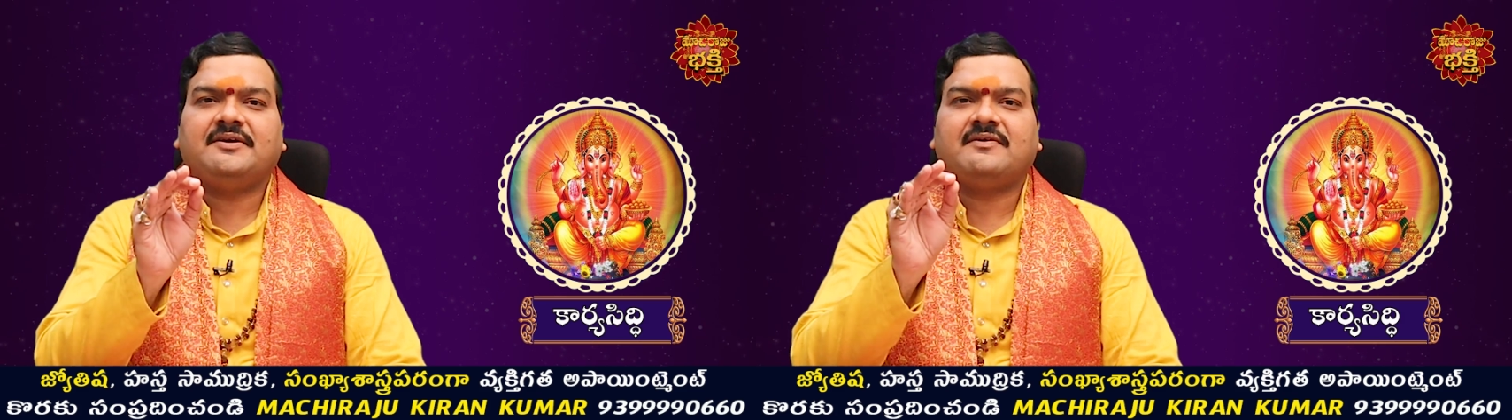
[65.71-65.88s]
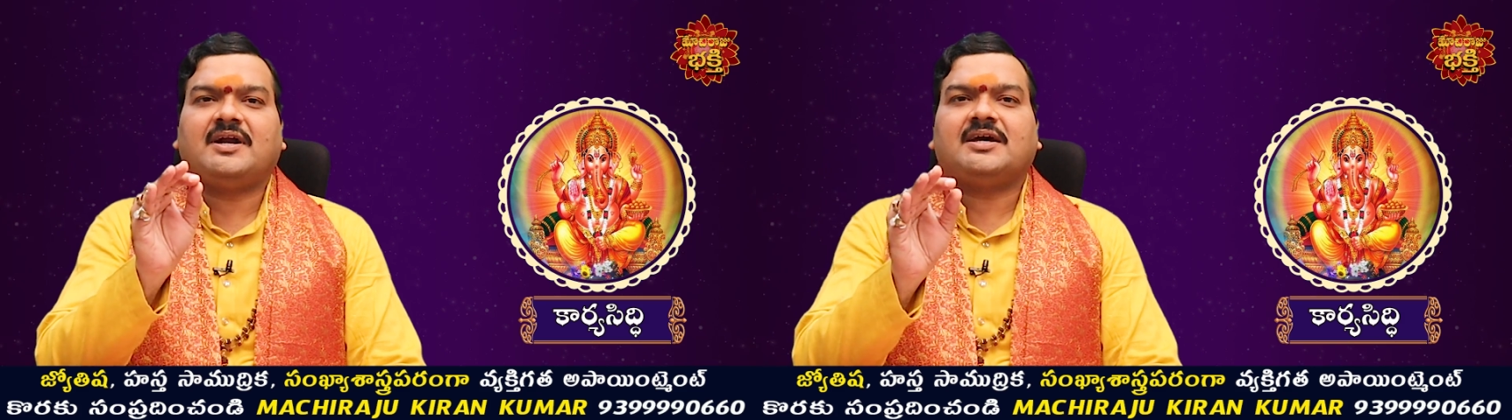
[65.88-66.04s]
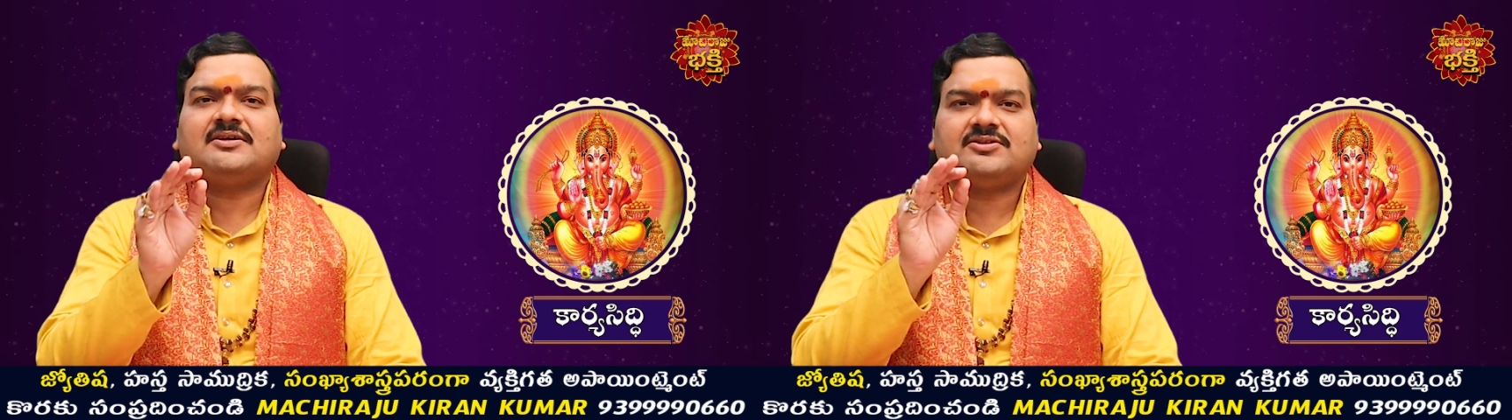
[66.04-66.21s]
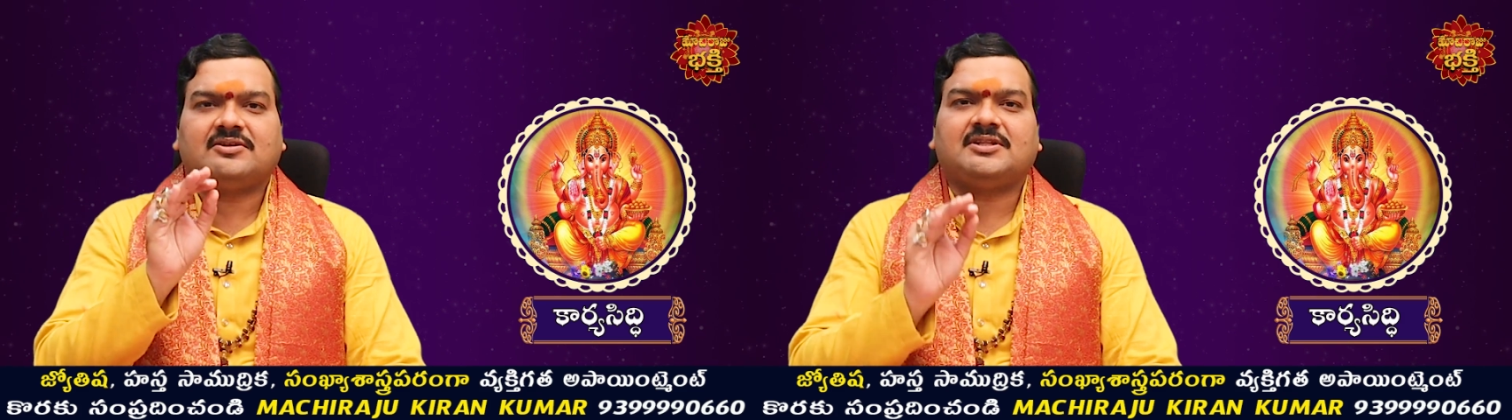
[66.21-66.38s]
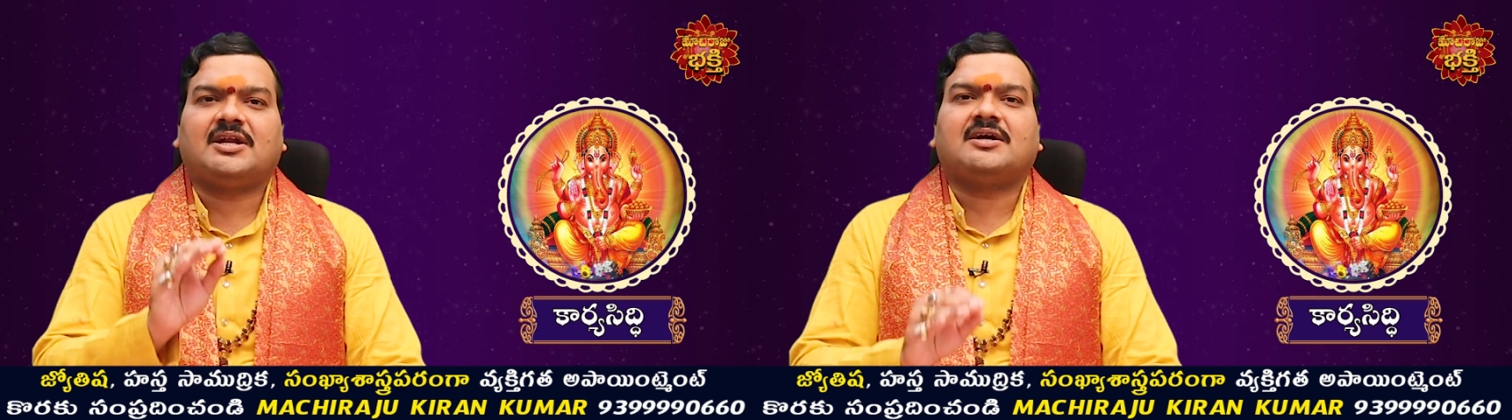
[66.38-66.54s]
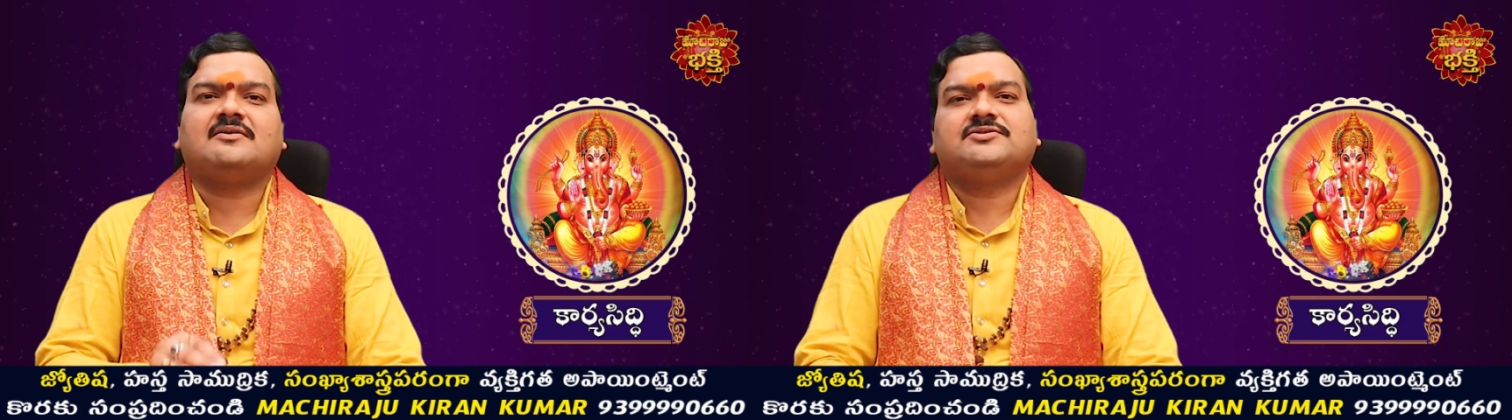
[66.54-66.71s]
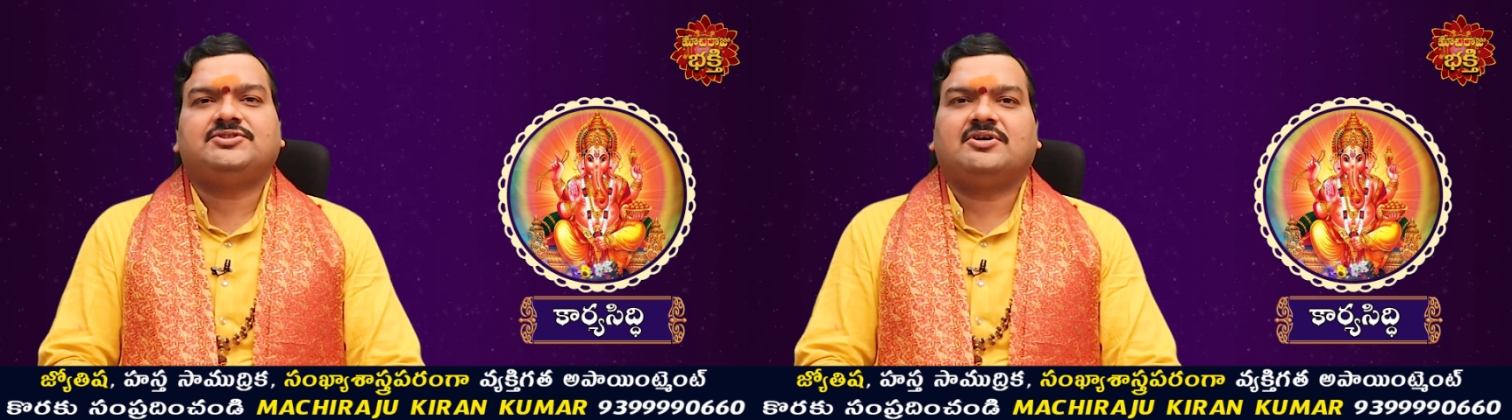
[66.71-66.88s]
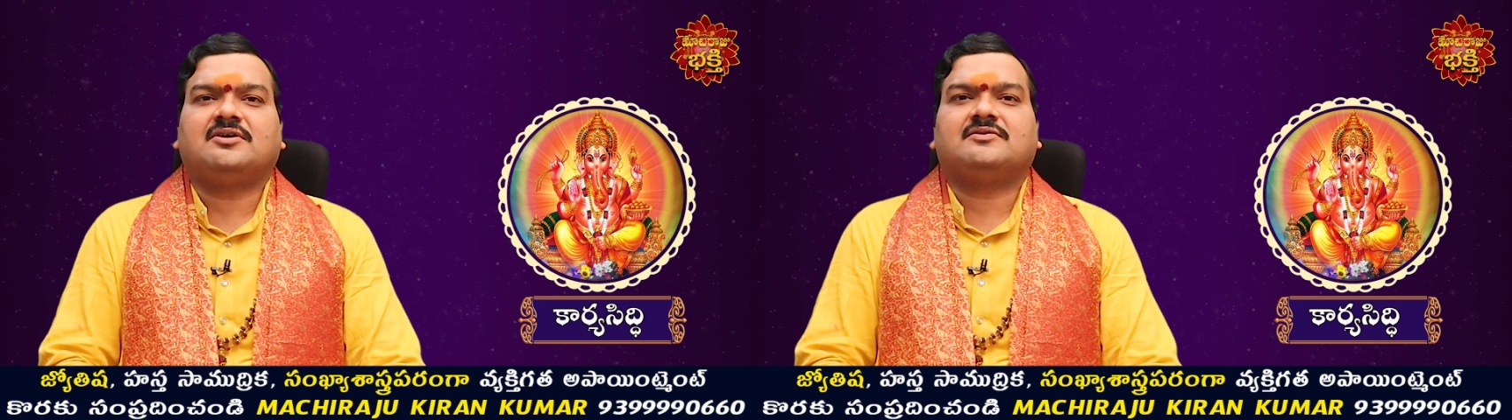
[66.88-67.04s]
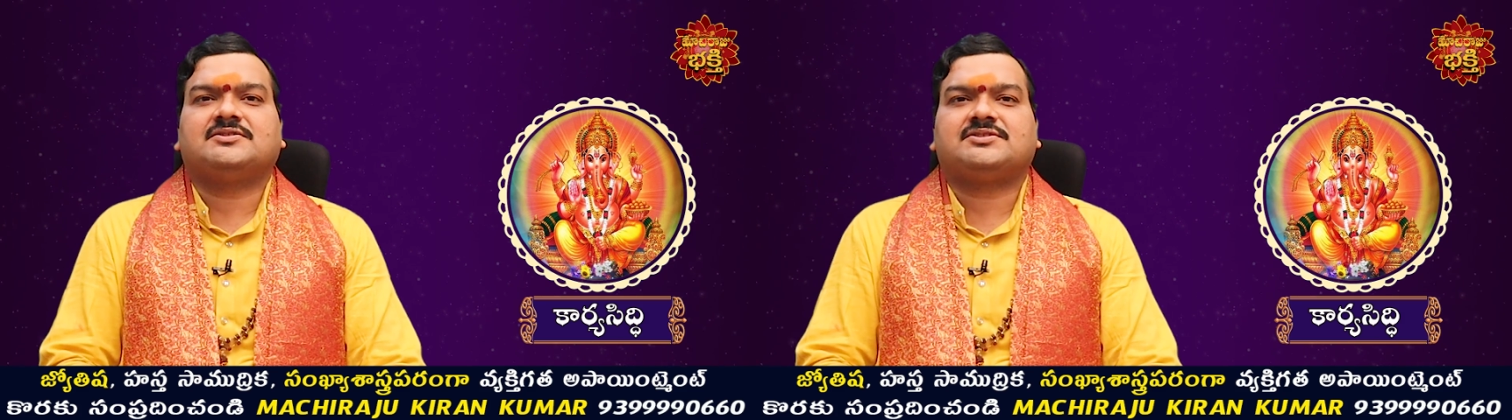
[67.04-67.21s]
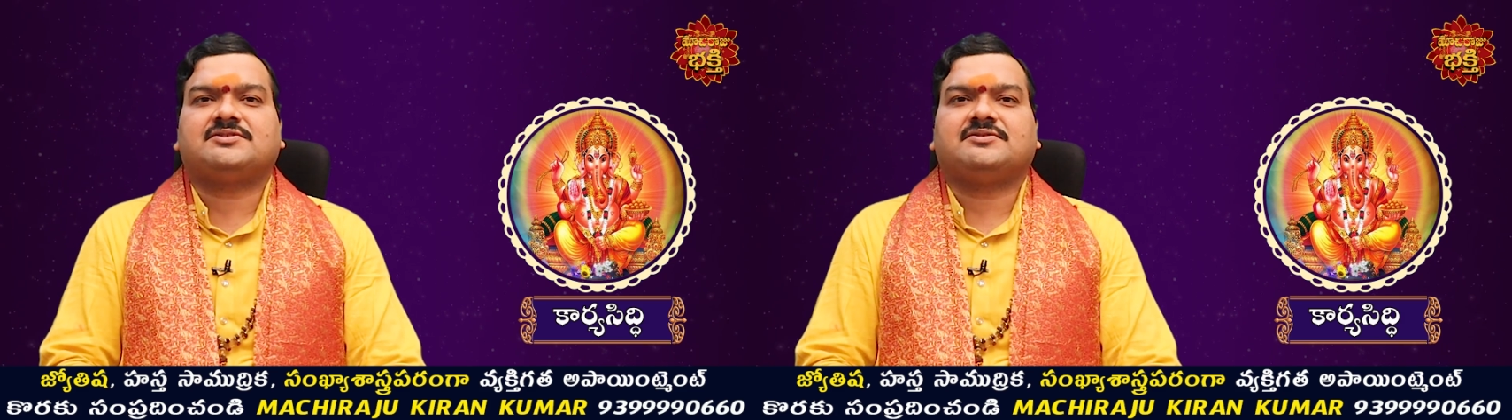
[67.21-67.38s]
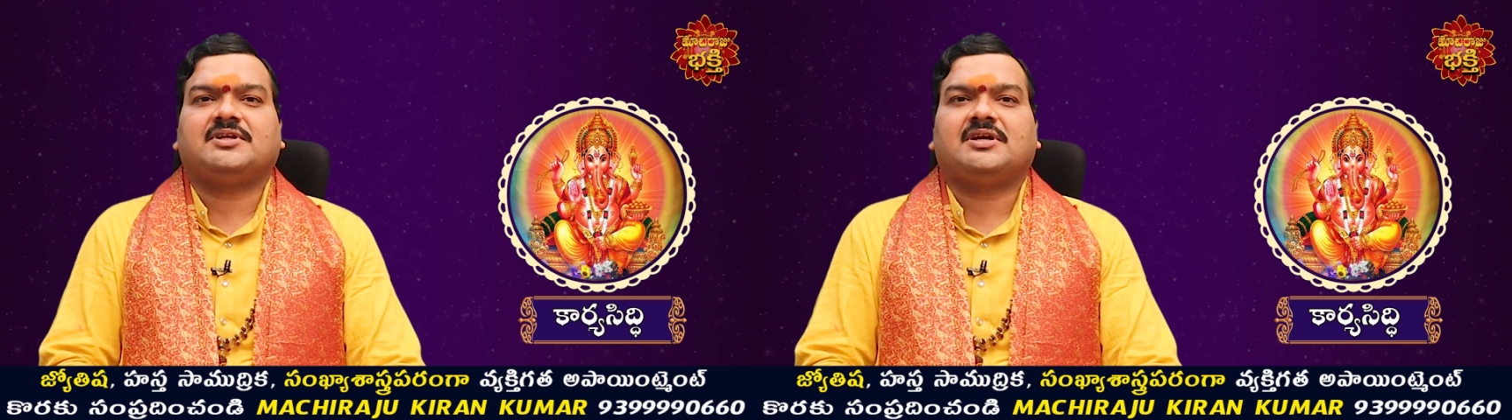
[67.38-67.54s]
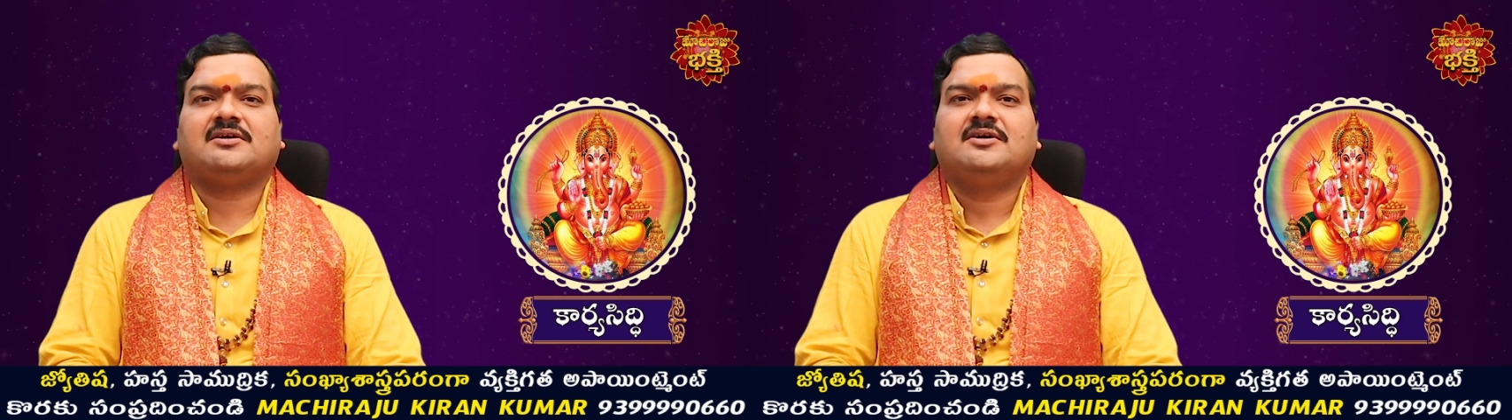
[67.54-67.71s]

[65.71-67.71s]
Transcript: లేని వాళ్ళకి తొందరగా ఉద్యోగం వస్తుంది